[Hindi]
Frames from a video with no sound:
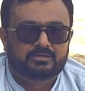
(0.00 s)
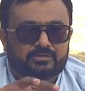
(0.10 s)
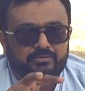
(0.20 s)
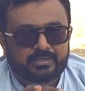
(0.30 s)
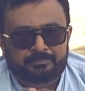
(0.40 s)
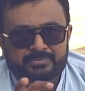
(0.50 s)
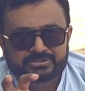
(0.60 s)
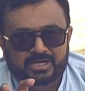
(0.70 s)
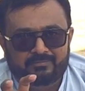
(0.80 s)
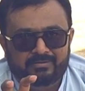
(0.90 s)
क्योंकि
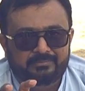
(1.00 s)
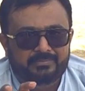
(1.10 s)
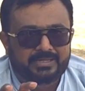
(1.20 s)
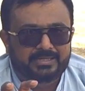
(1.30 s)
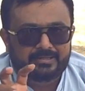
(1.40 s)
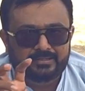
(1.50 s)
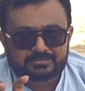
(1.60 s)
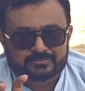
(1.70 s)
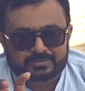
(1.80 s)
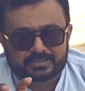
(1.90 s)
पिशावर में
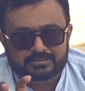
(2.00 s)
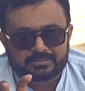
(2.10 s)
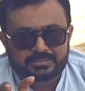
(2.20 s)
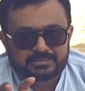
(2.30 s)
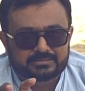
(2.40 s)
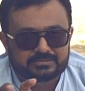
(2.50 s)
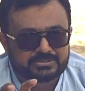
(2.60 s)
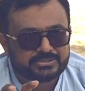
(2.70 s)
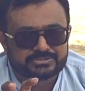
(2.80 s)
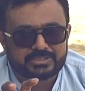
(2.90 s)
इस वक्त
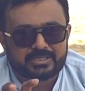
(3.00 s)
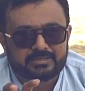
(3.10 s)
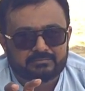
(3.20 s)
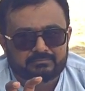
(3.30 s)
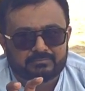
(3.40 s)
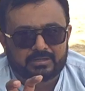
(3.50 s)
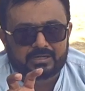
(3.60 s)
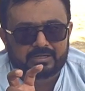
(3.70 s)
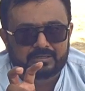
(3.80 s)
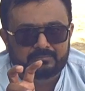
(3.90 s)
चीज़ें
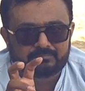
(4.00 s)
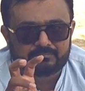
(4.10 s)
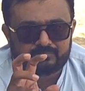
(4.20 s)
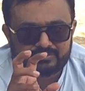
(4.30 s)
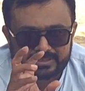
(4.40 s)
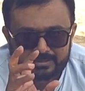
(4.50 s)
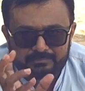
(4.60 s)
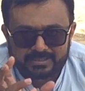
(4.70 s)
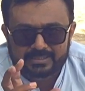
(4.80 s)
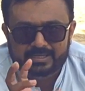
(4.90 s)
ये
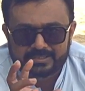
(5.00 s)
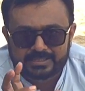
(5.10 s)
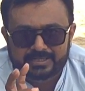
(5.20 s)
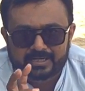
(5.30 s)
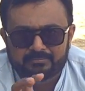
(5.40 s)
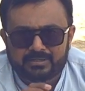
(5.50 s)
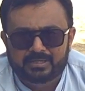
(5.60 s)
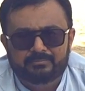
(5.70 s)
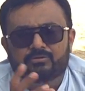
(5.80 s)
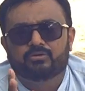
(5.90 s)
मिलना ये रेट
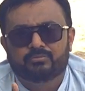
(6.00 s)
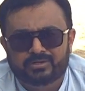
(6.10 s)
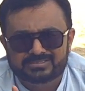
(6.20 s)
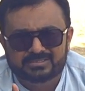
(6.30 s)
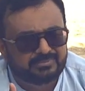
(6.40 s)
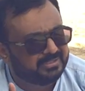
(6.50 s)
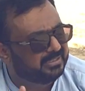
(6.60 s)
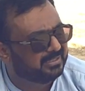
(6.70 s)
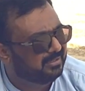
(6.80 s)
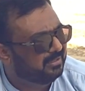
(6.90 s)
मिलना बिल्कुल मुनासब नहीं
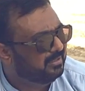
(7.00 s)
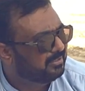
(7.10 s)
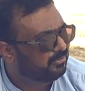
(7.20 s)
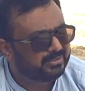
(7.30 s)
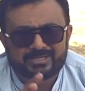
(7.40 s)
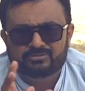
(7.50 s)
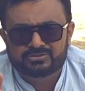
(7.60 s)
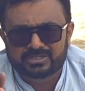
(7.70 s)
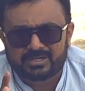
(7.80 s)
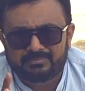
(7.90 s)
है क्योंकि एक तो
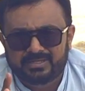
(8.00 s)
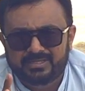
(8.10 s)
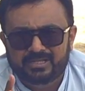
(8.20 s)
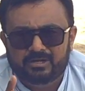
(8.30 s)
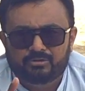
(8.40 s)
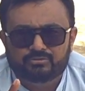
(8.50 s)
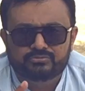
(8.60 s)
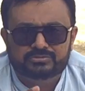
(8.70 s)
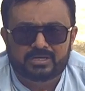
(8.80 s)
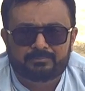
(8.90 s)
जगह भी नहीं है और
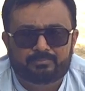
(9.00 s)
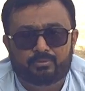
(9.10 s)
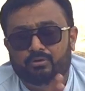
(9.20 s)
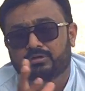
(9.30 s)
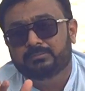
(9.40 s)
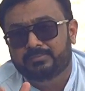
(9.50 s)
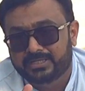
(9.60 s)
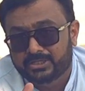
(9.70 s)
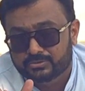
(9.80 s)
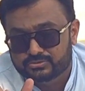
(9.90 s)
दूसरा बहुत
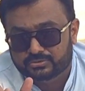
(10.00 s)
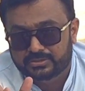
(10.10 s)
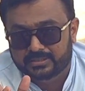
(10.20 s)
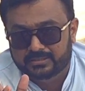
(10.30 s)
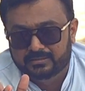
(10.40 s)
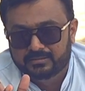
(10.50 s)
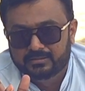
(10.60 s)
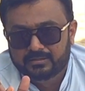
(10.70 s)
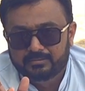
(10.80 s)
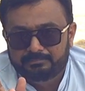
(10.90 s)
महंगी हो चुकी हैं
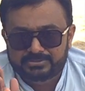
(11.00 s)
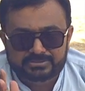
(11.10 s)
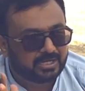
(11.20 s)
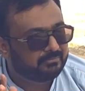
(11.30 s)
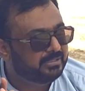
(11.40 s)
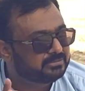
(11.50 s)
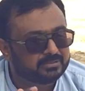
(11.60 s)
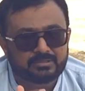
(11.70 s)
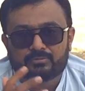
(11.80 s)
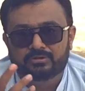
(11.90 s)
पिशावर इस
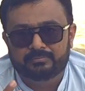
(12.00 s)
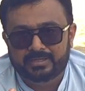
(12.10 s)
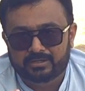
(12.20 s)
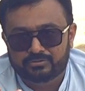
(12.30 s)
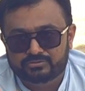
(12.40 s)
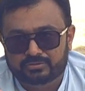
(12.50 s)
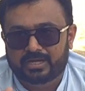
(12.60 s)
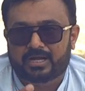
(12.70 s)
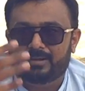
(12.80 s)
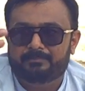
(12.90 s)
वक्त बहुत महंगा हो चुका
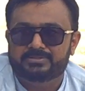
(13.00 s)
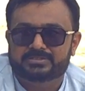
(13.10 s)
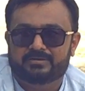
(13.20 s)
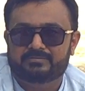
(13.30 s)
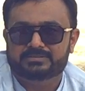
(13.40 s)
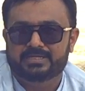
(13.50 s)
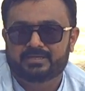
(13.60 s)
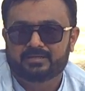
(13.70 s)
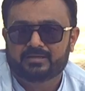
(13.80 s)
है अब पिशावर से